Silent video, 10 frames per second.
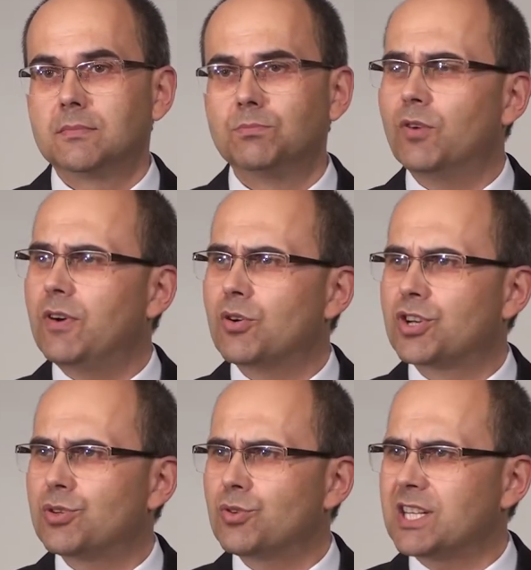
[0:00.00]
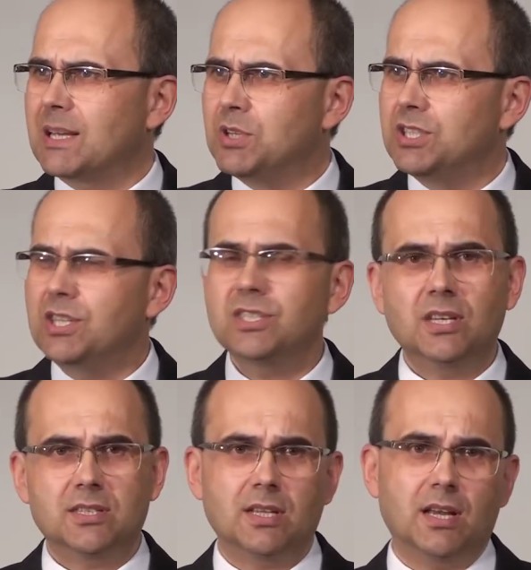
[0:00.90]
Mowa o krzyżu czasami nic
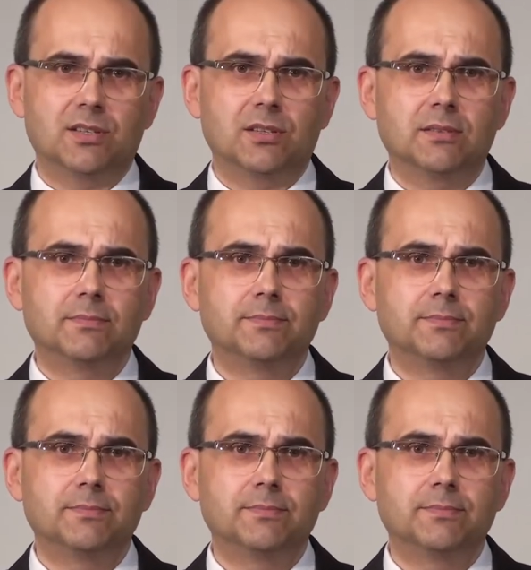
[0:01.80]
nie znaczy.